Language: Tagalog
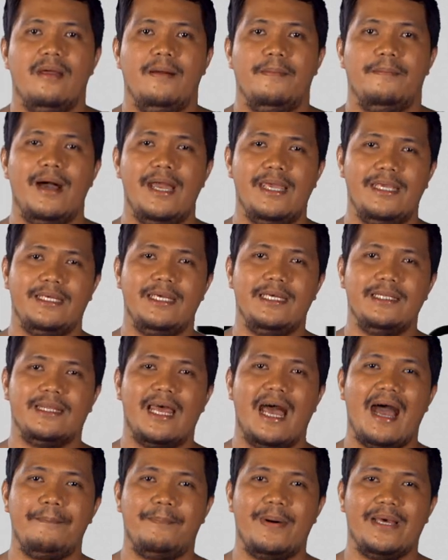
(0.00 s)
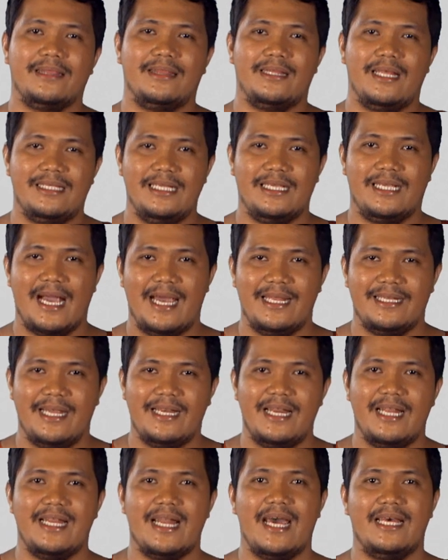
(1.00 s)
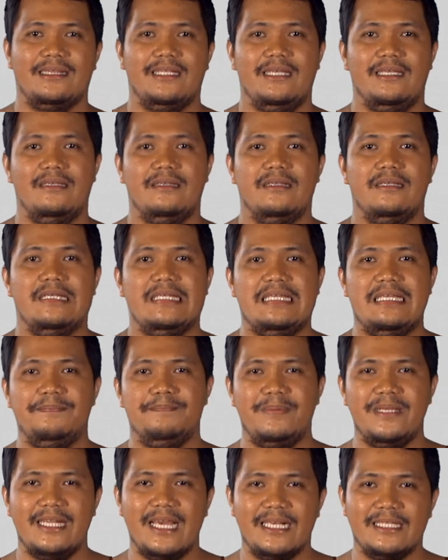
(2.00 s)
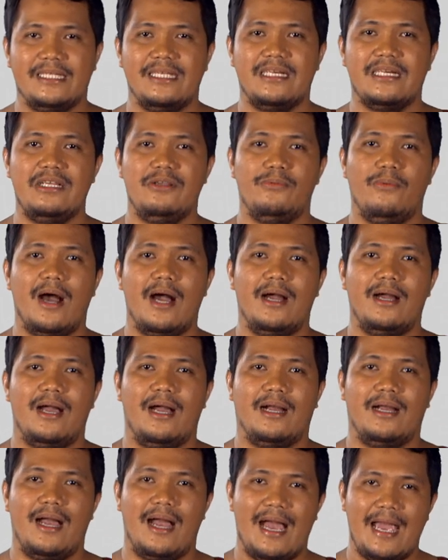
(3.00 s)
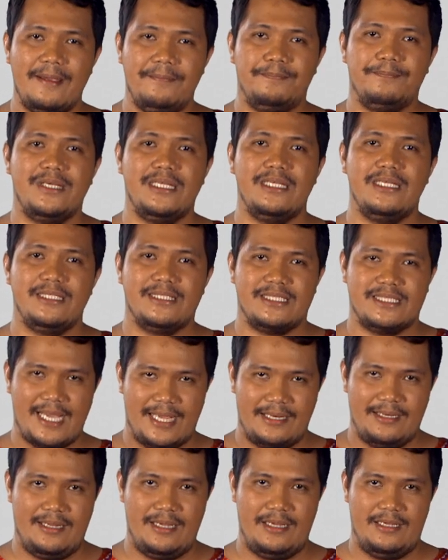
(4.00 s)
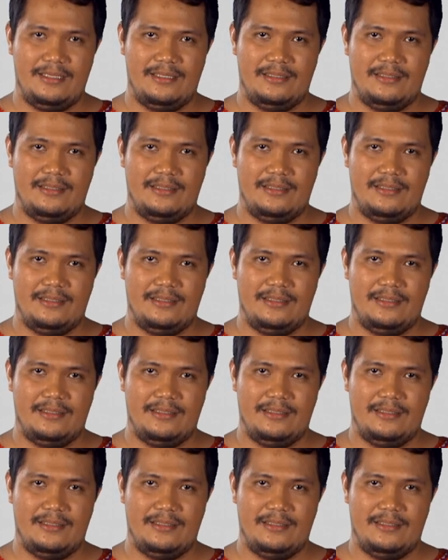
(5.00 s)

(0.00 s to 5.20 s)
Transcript: mahigit apat na dekada na nating ipinagdiriwang ang IP Sunday.